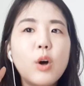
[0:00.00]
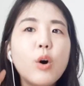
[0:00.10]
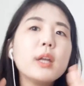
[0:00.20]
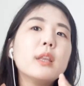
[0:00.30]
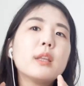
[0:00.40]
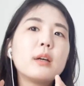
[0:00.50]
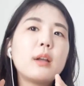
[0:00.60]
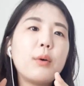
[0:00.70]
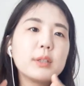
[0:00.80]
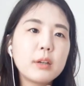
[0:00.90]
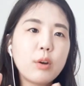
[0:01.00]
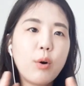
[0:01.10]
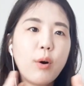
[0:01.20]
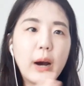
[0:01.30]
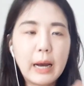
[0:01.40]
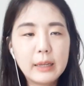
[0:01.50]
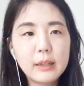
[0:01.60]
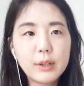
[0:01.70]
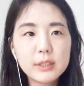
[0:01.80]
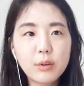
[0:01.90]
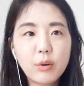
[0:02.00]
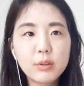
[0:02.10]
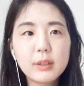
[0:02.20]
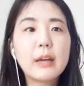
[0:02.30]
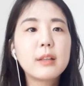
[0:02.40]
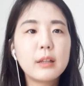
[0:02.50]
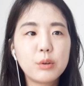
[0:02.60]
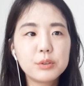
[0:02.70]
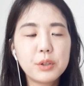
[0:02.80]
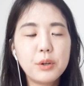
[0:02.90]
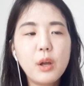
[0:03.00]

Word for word: 성인들의 화상 영어와 아이들의 화상 영어는 다르다는 거죠.